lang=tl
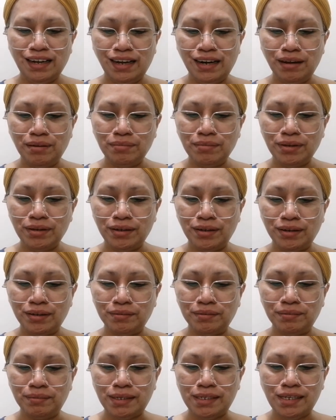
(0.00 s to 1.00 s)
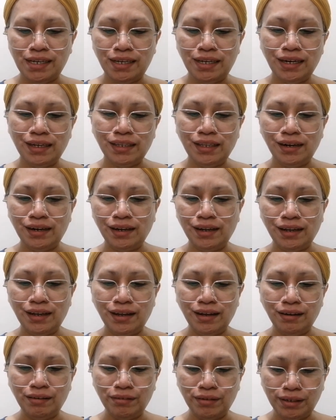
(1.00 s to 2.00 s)
Alam niyo, masaya na
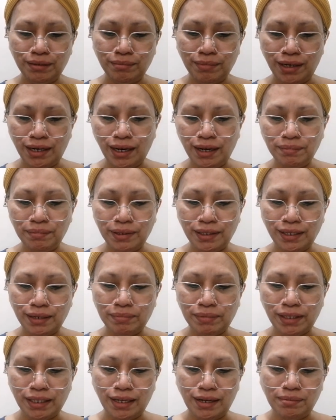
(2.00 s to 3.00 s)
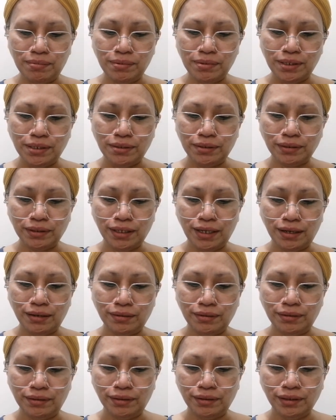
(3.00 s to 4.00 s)
talaga ako at malapit na matapos yung
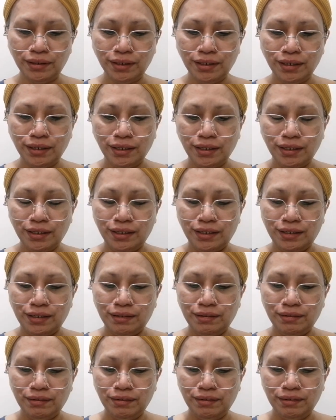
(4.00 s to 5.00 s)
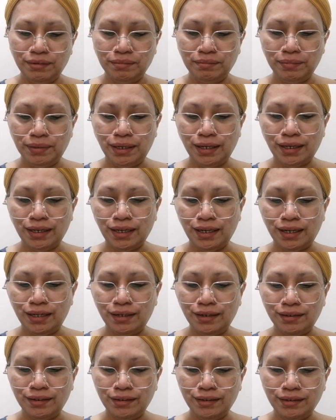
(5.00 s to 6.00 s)
taon. Pag
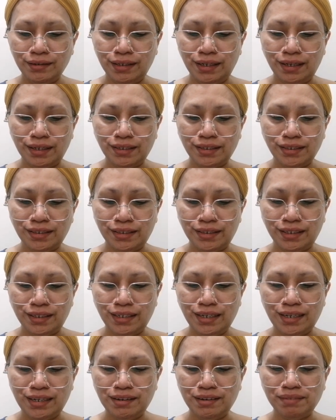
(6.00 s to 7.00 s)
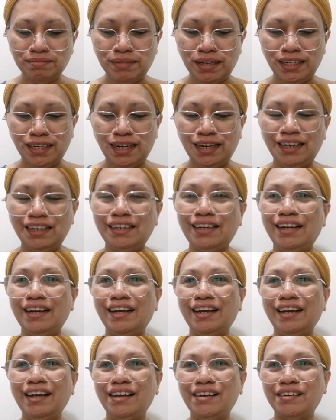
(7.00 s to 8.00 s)
ano, next year na, madali na
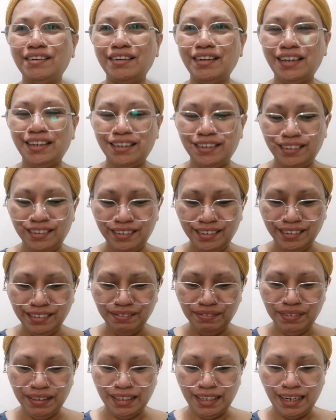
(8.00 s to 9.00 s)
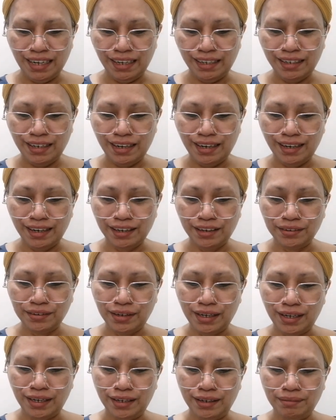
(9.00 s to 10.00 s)
lang yung ano, madali na lang
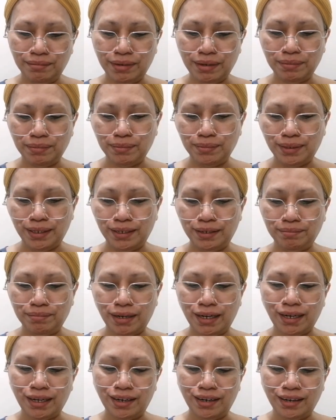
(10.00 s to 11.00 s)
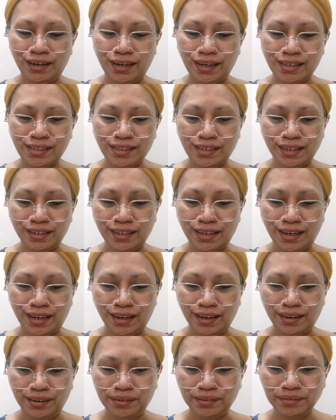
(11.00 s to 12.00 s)
yung anim na buwan. Makarelax na
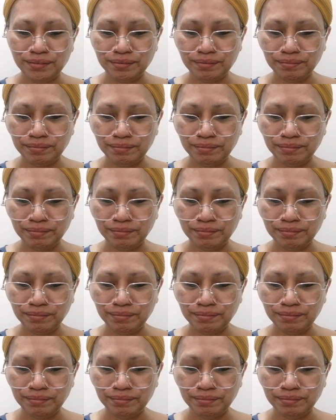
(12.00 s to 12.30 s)
tayo.